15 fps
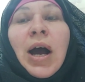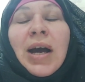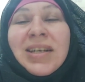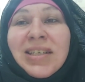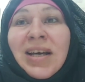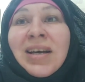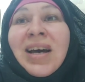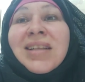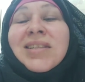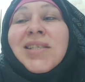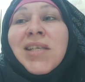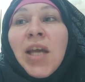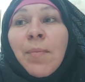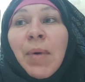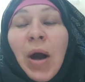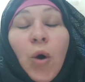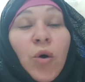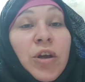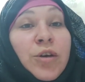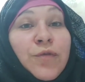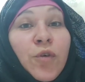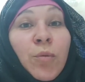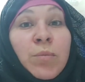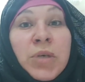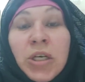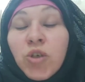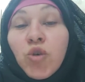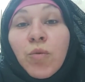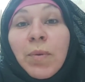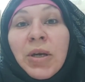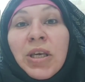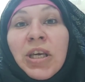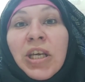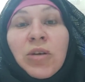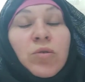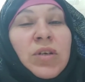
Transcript: Hat, hat sich aber auch informiert über ihn